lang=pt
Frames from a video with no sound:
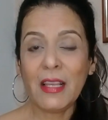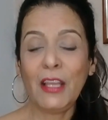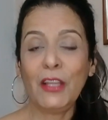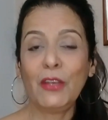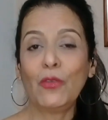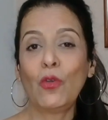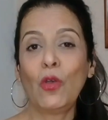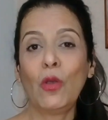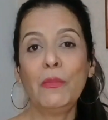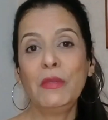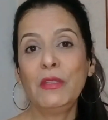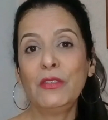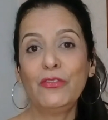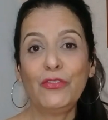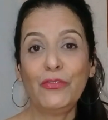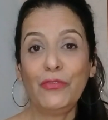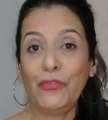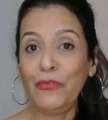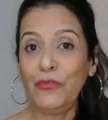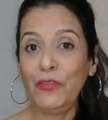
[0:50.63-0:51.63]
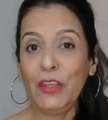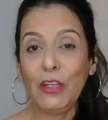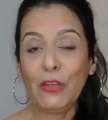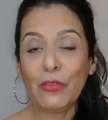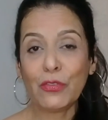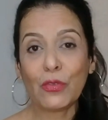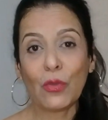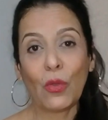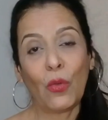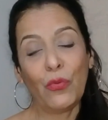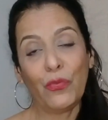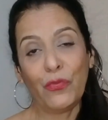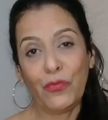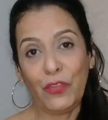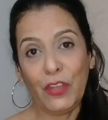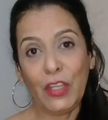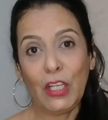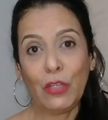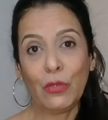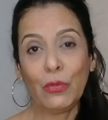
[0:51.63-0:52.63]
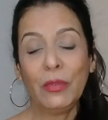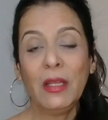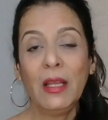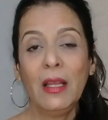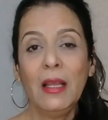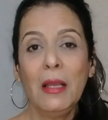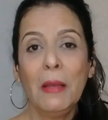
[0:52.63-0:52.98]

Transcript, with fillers: em nome de filhos ou filho